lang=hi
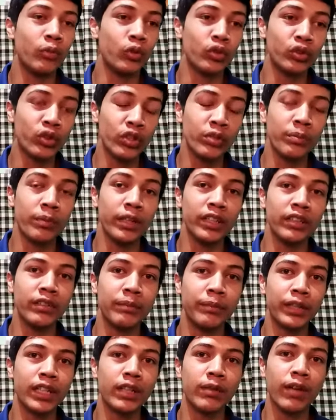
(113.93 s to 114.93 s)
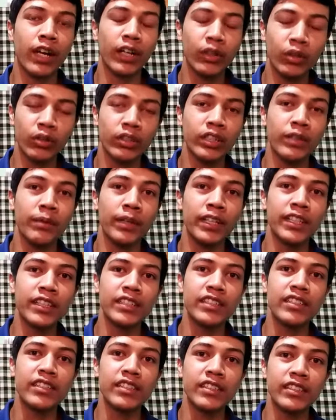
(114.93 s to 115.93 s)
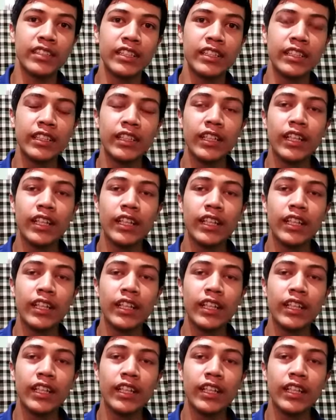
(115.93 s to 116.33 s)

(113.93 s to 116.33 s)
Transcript: पूछो ही मत मतलब हद होती है भाई किसी चीज़ की